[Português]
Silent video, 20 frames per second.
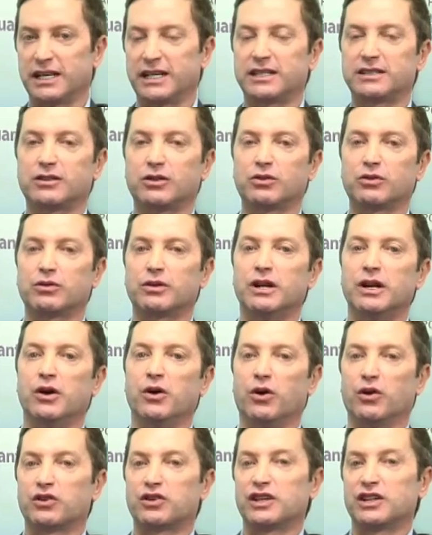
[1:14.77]
Então,
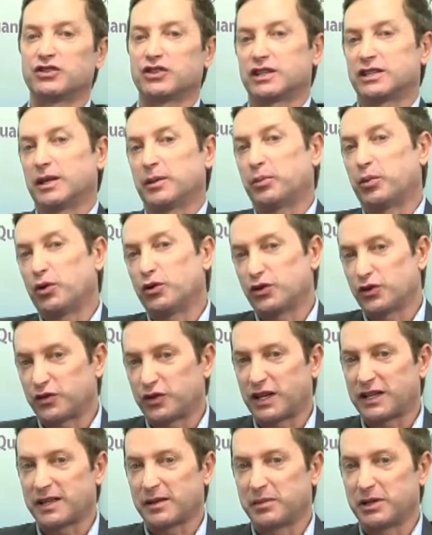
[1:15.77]
ou seja, depois eu
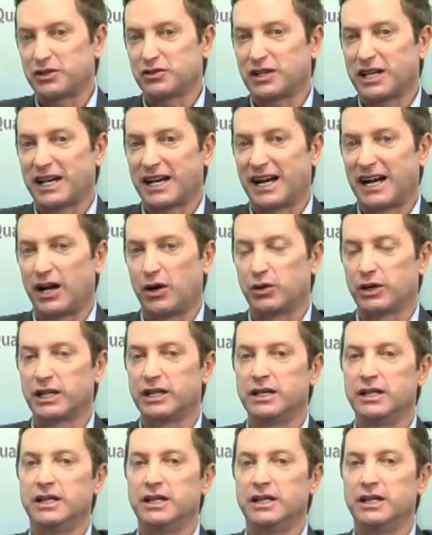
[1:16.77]
fiquei sabendo que era aura.